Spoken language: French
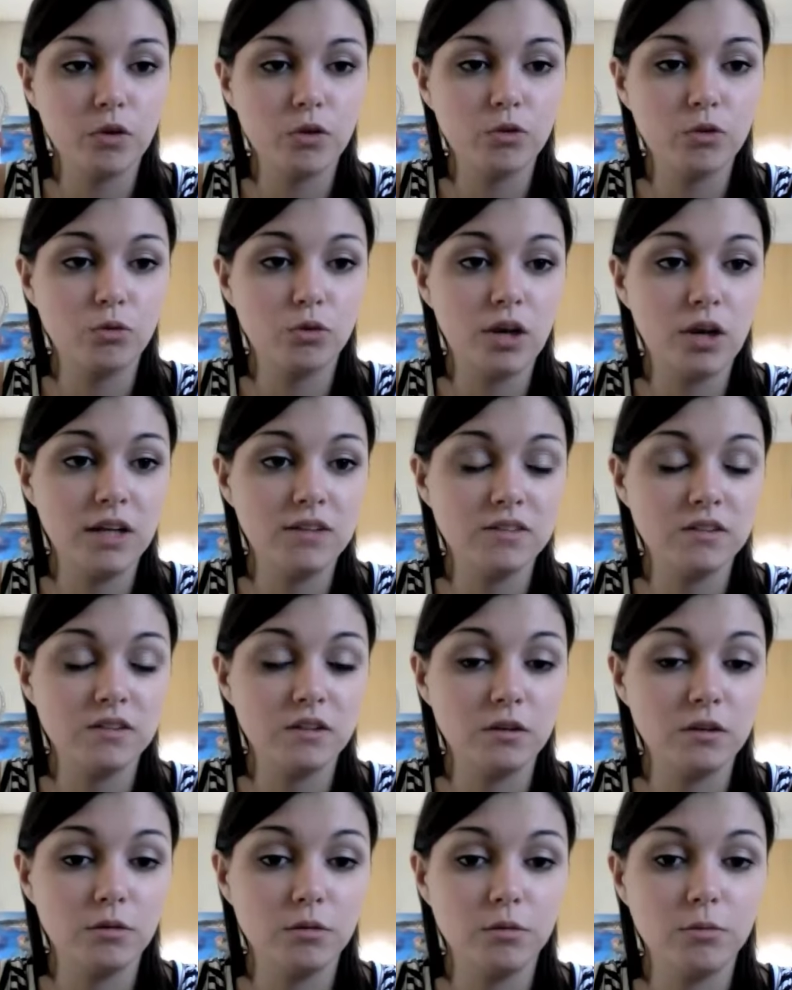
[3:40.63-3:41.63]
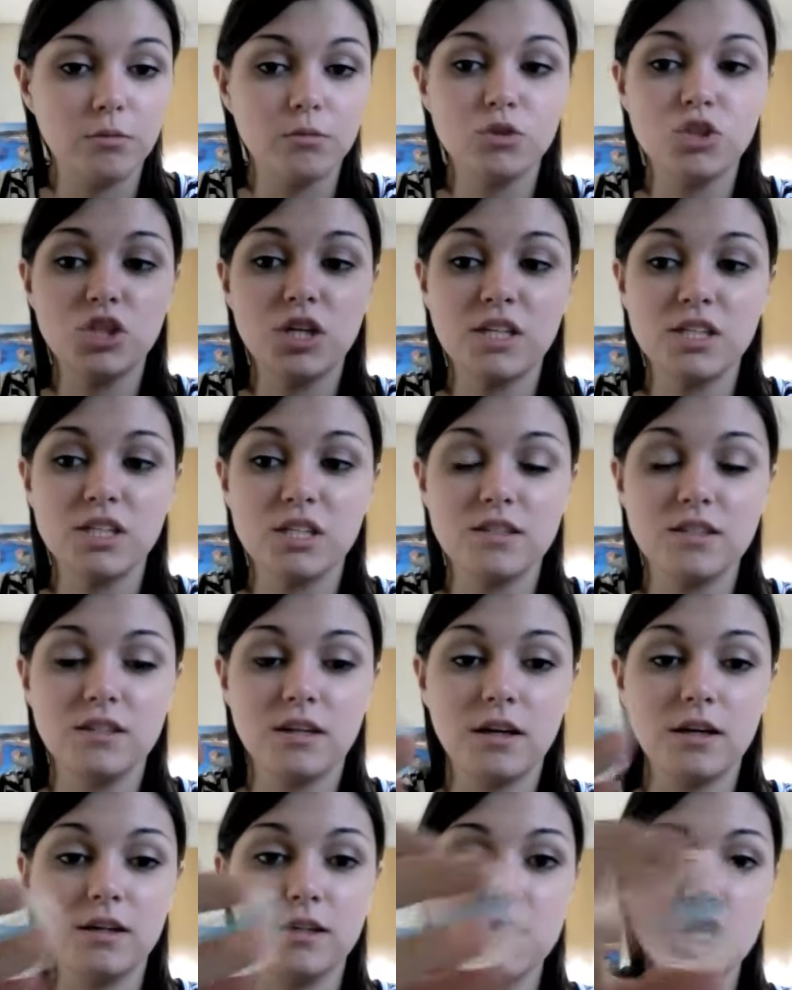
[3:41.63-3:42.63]
Donc là, c'est, euh, j'ai acheté
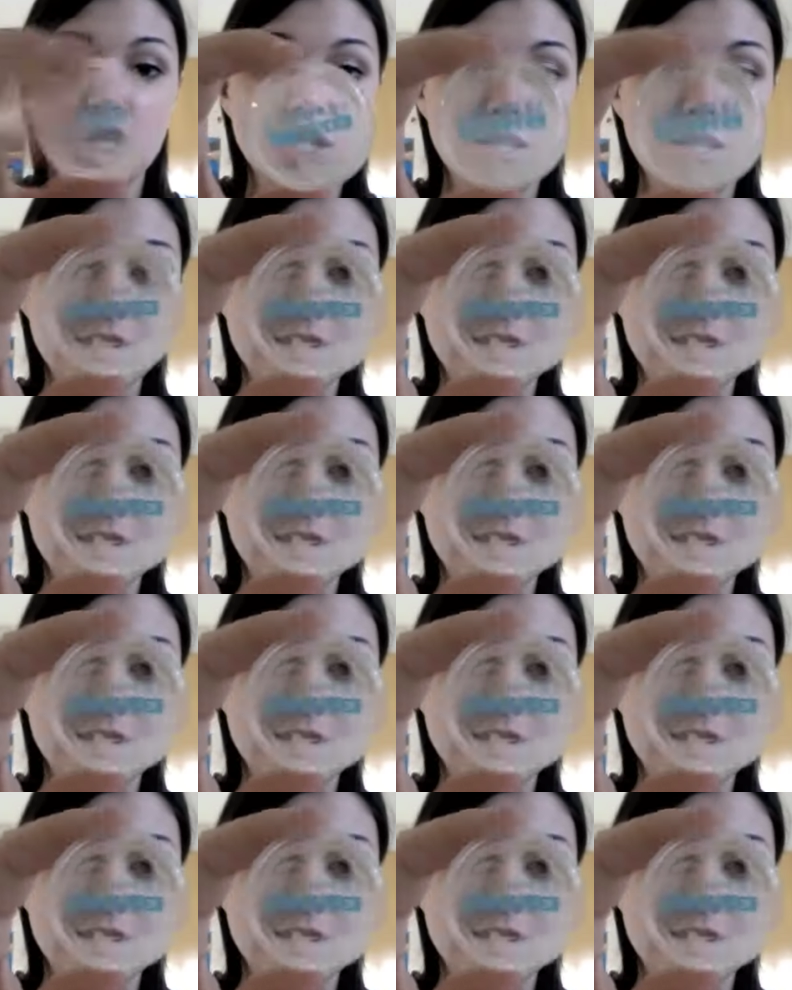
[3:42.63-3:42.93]
ça chez